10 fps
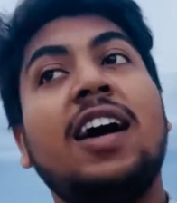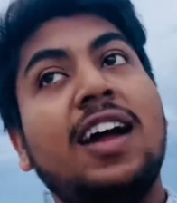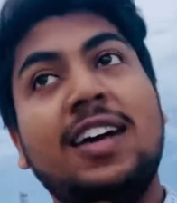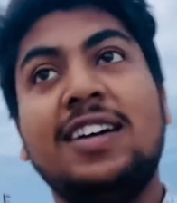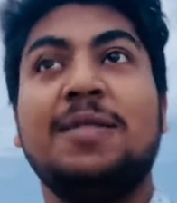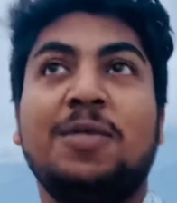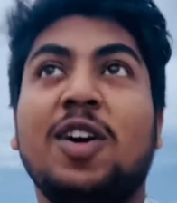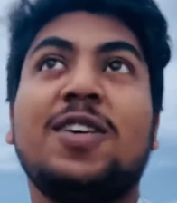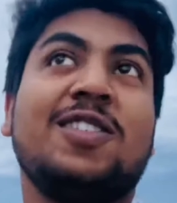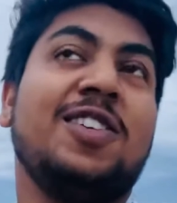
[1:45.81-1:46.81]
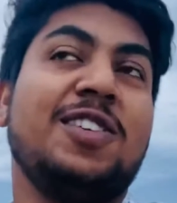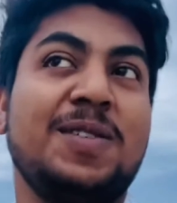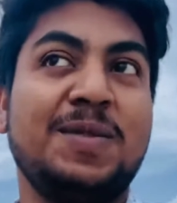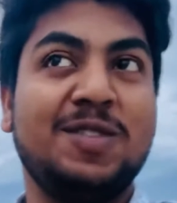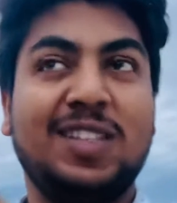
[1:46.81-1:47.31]
एंड ब्लॉग को
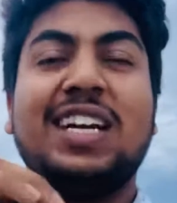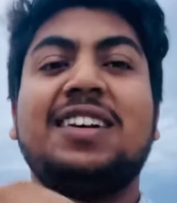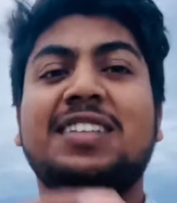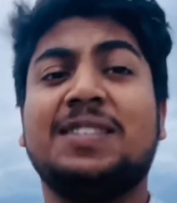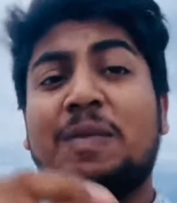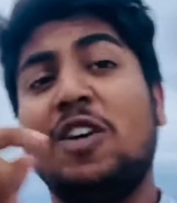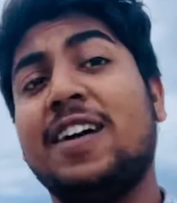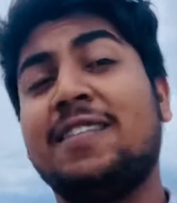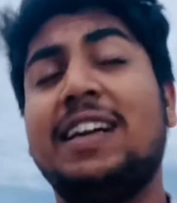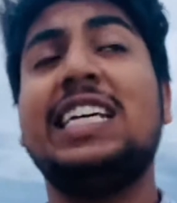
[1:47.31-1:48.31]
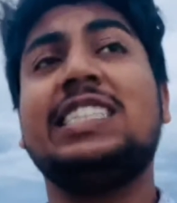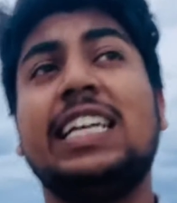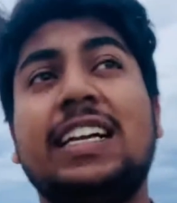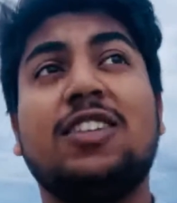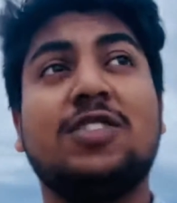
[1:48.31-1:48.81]
जो है इस ब्लॉग वाले
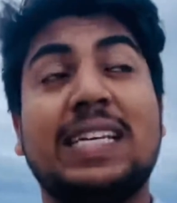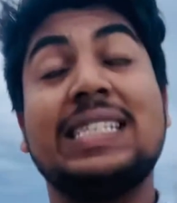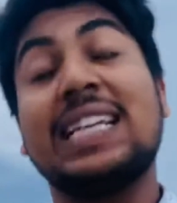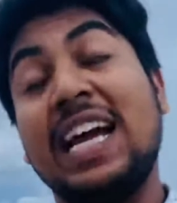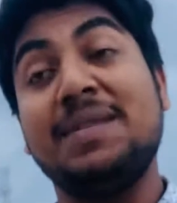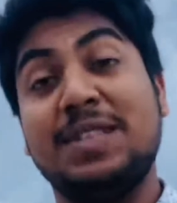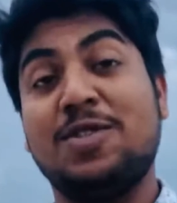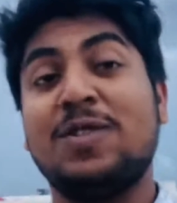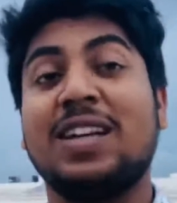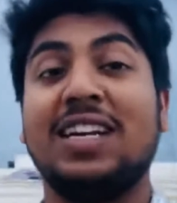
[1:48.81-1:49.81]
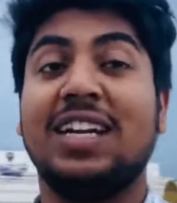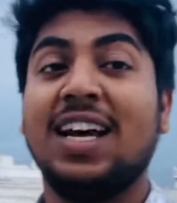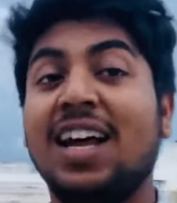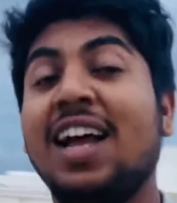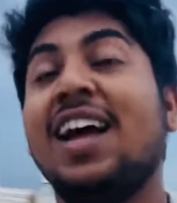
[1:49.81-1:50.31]
चैनल को सब्सक्राइब जरूर करना
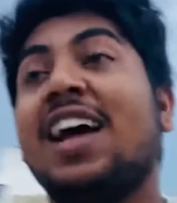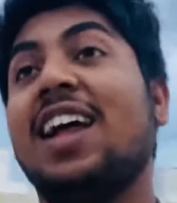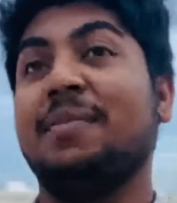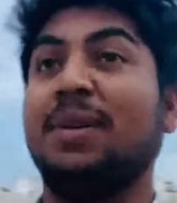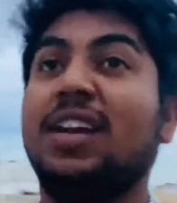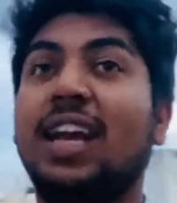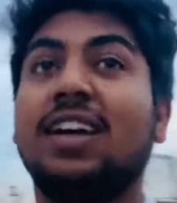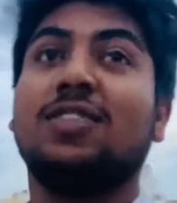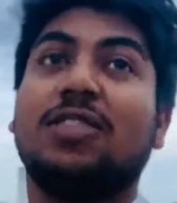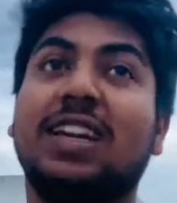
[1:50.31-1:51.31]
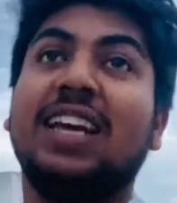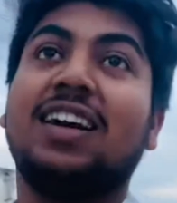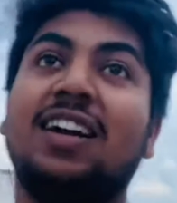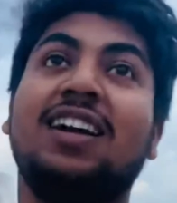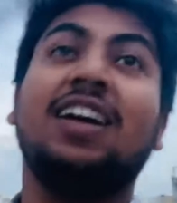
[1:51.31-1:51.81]
एंड बेल आइकन को क्लिक
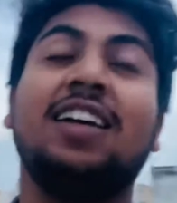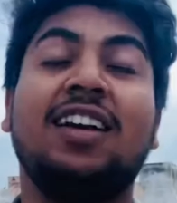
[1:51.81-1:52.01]
करना